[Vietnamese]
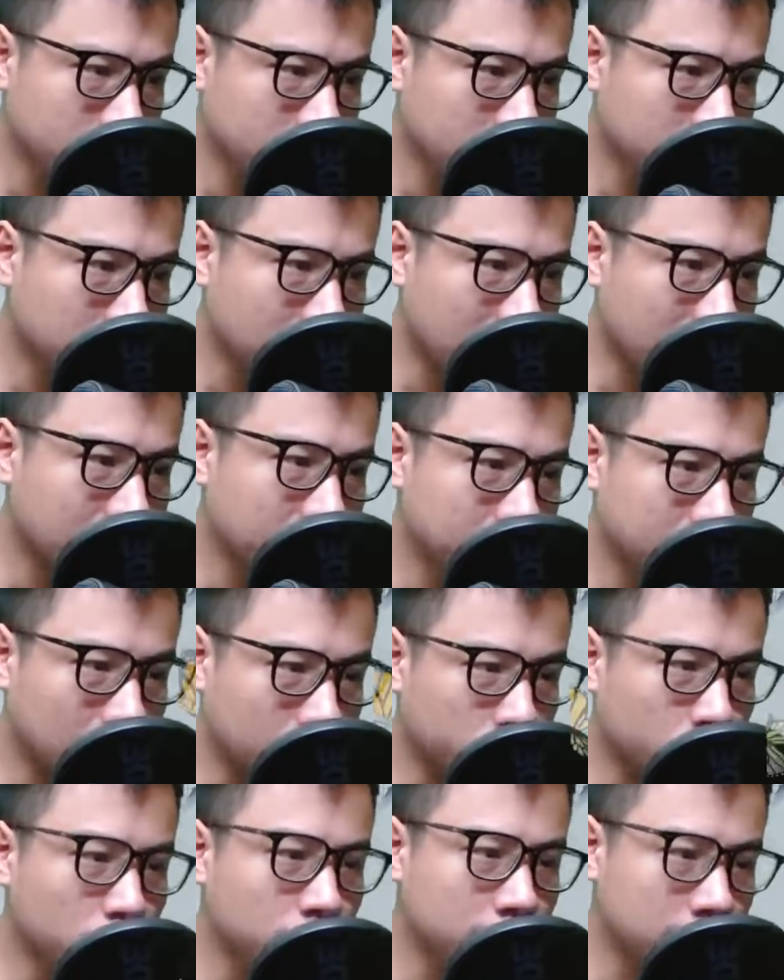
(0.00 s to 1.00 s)
Thế nhưng mà Lâm
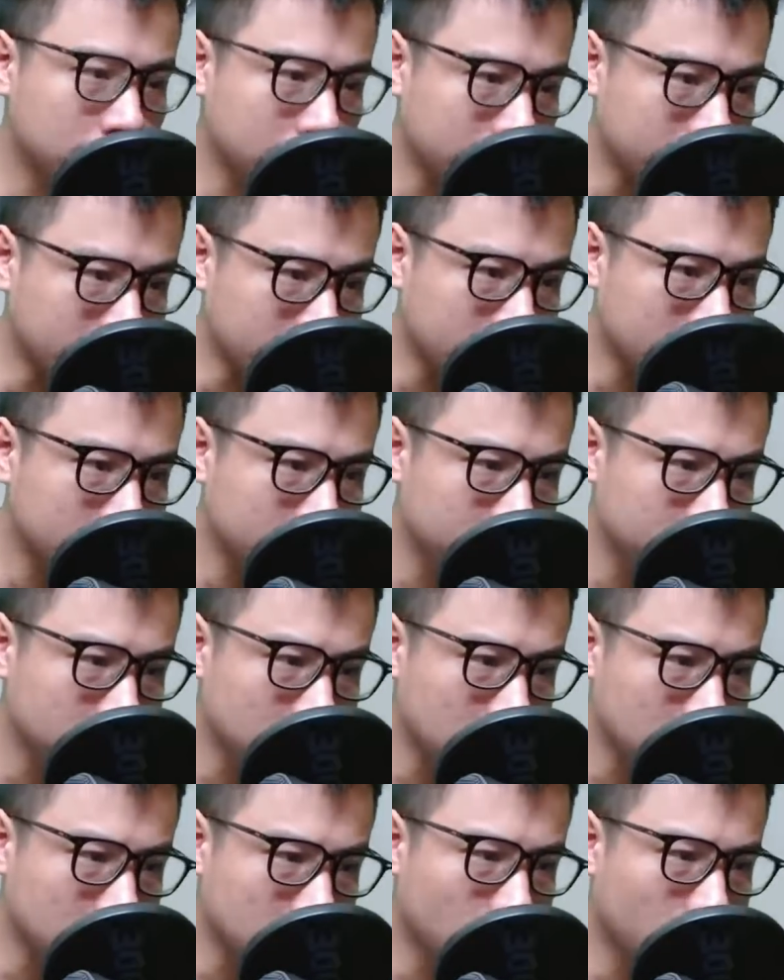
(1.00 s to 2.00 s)
Động cũng cười
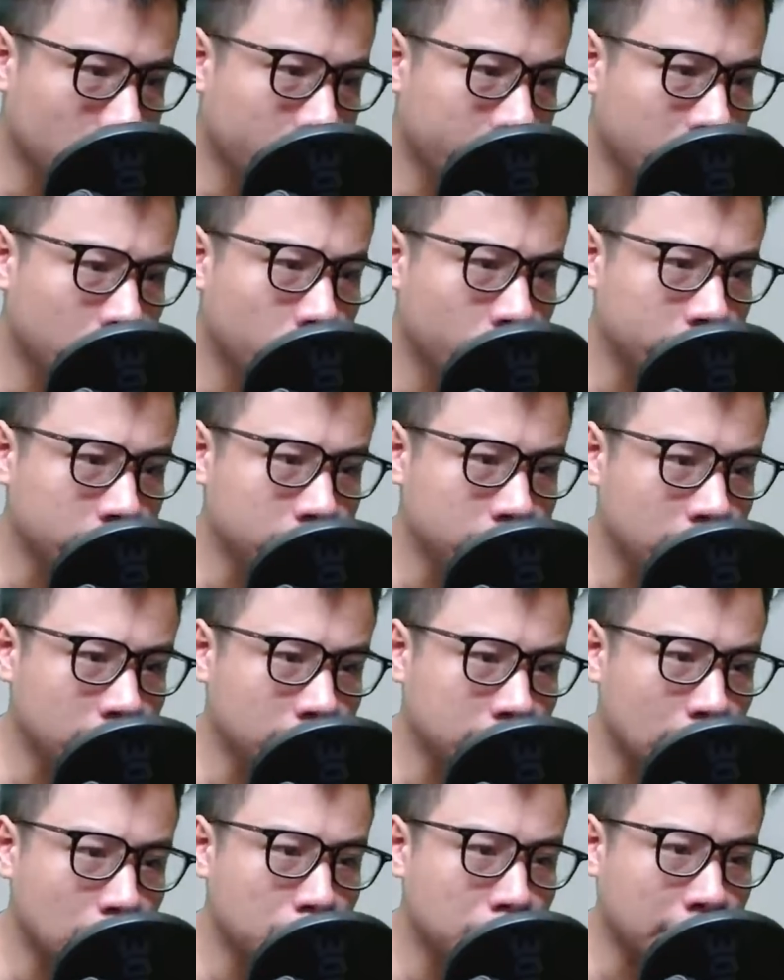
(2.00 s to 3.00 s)
Lôi đế quyền
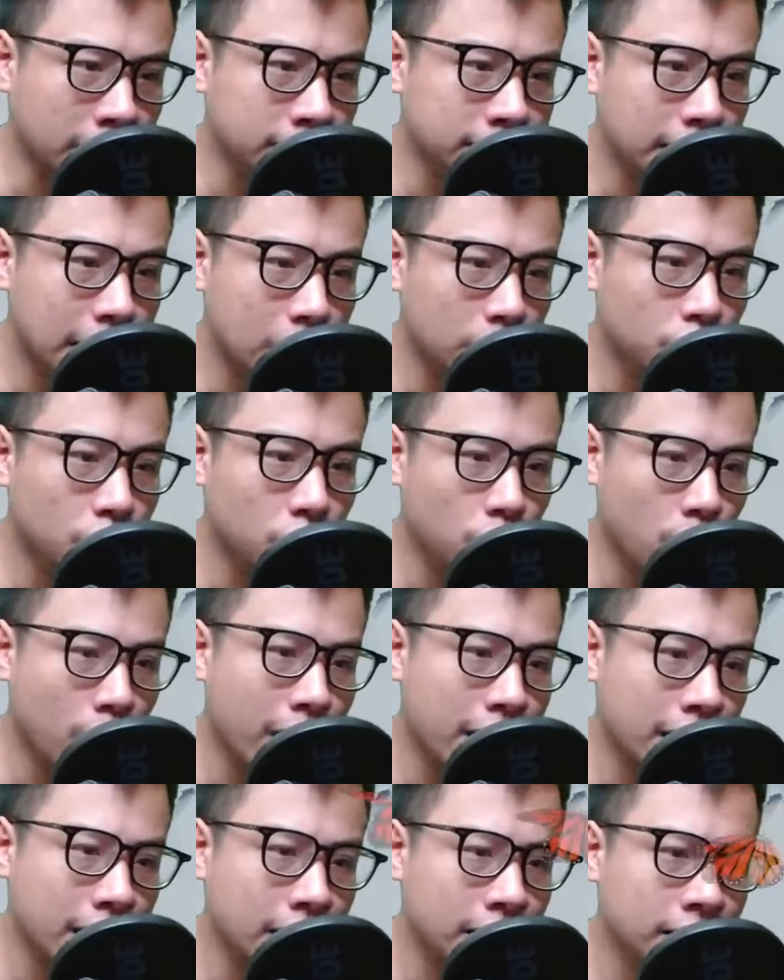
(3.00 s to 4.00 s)
trưởng bỗng bắn ra lôi
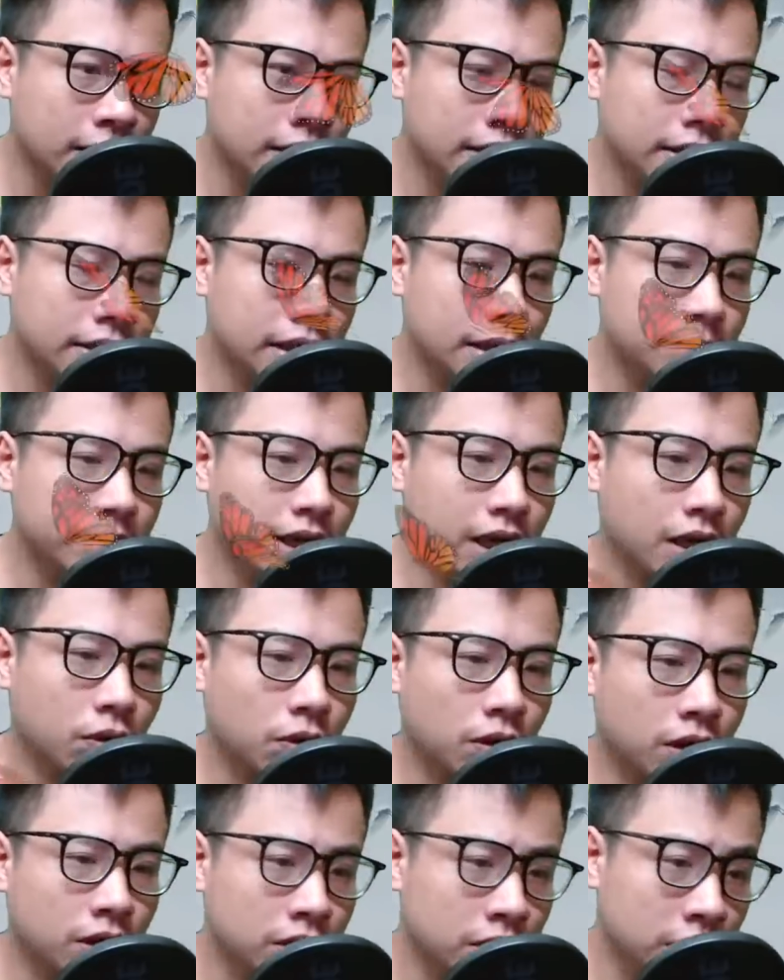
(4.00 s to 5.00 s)
quang Đem
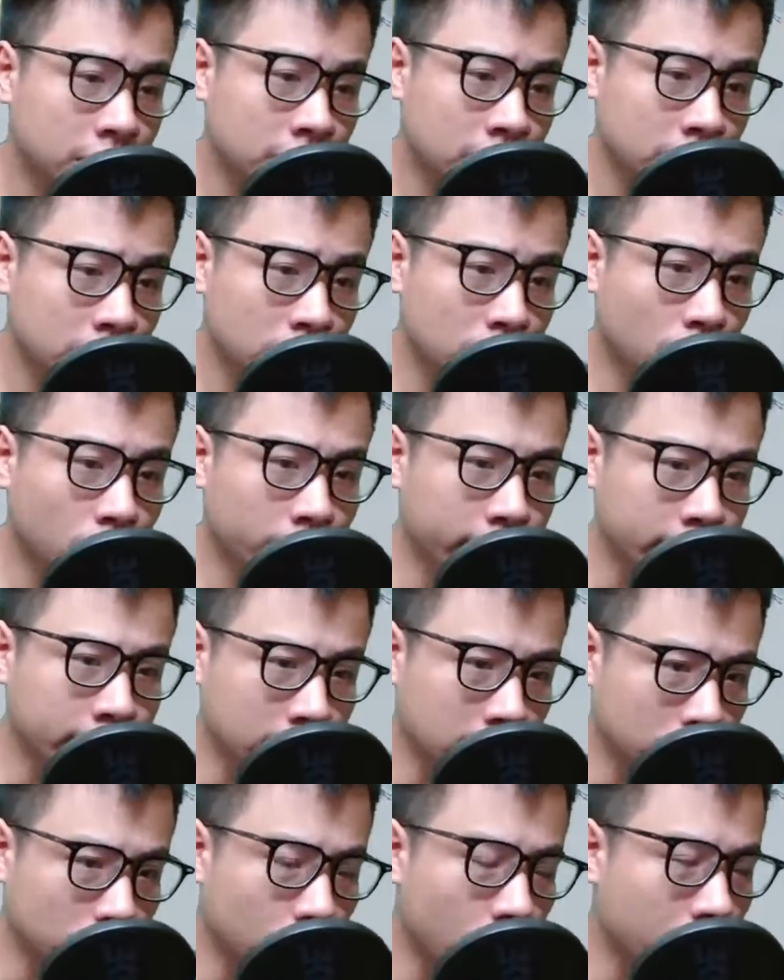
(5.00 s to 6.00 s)
theo lôi
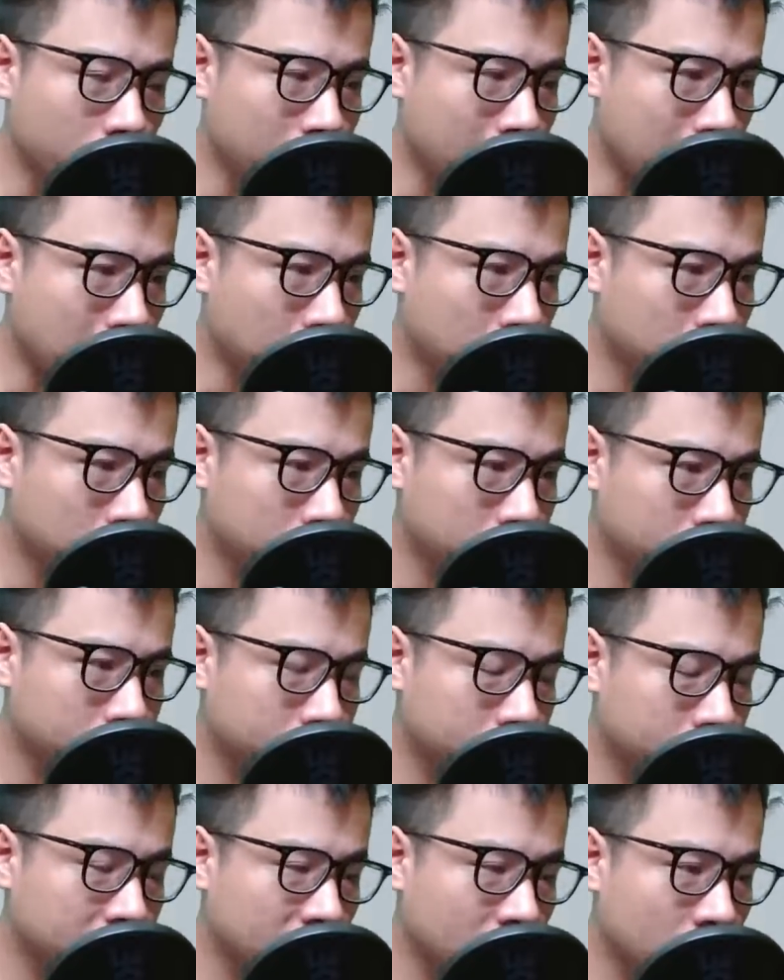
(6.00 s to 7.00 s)
đình lực cuồng bạo
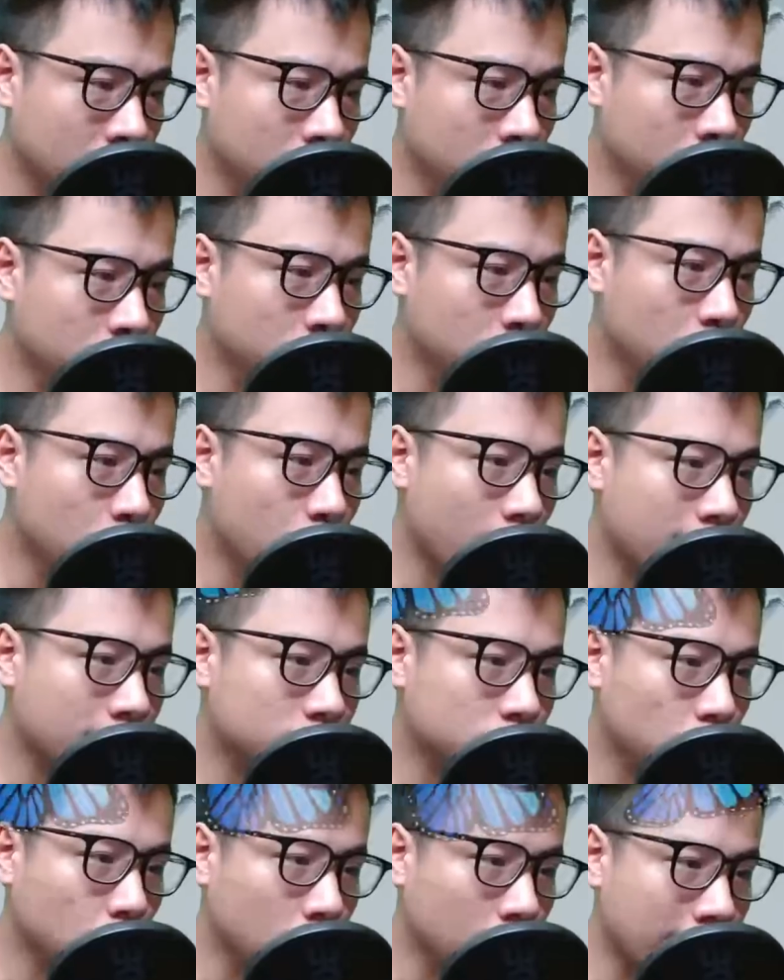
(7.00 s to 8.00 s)
Lôi
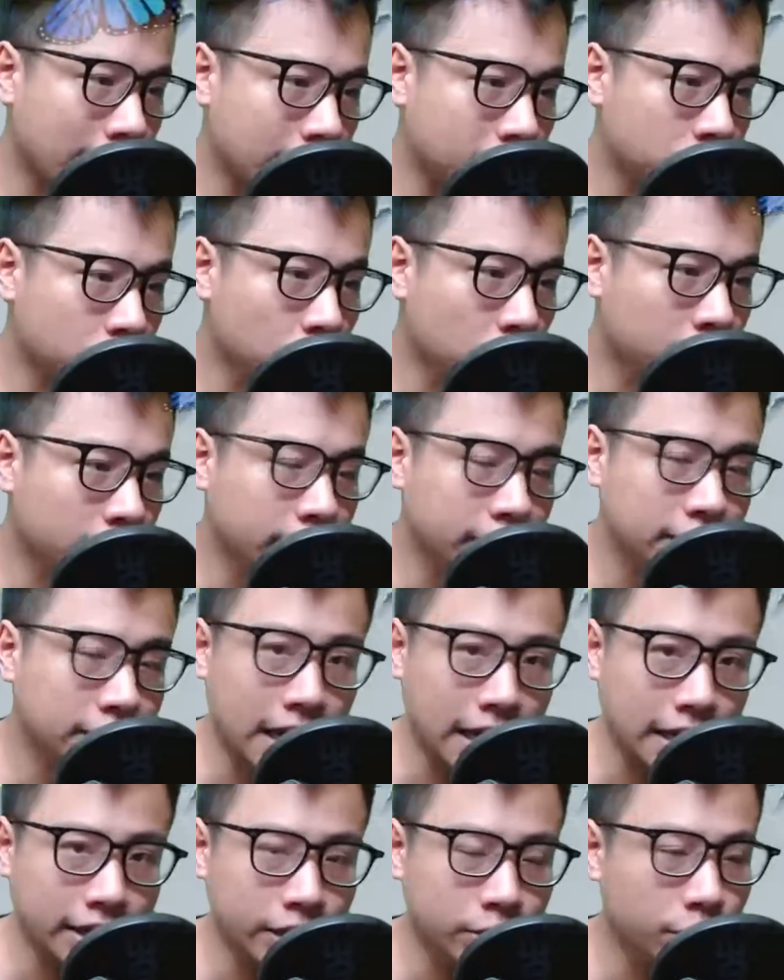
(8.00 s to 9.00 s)
quang tụ lại xung kích
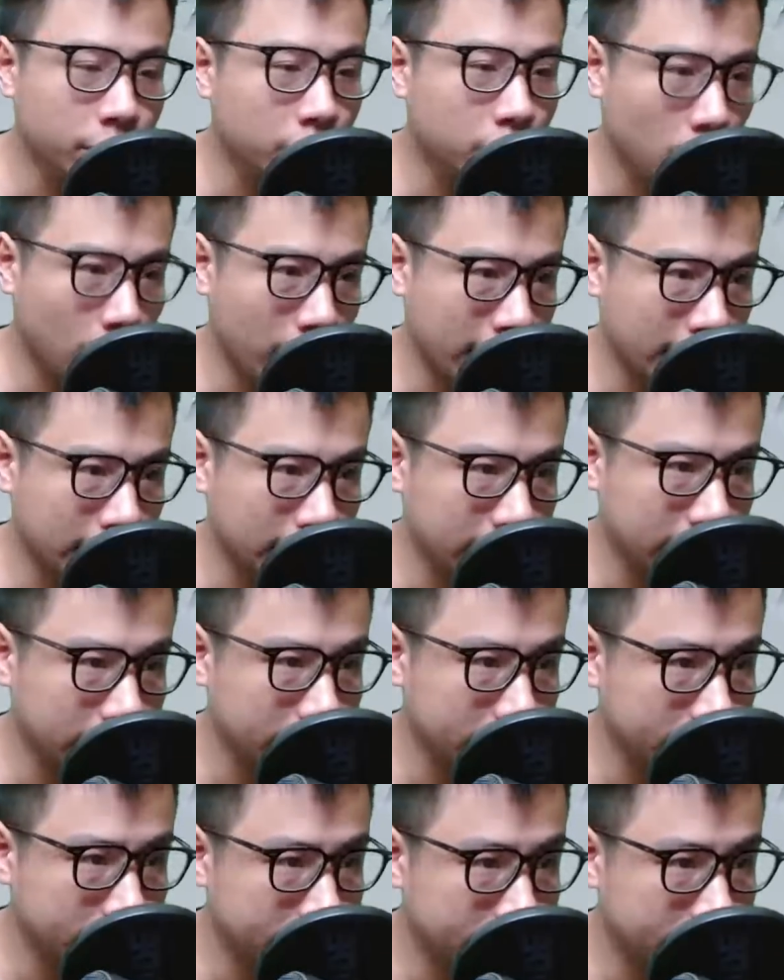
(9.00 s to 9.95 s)
thẳng lên huyết quang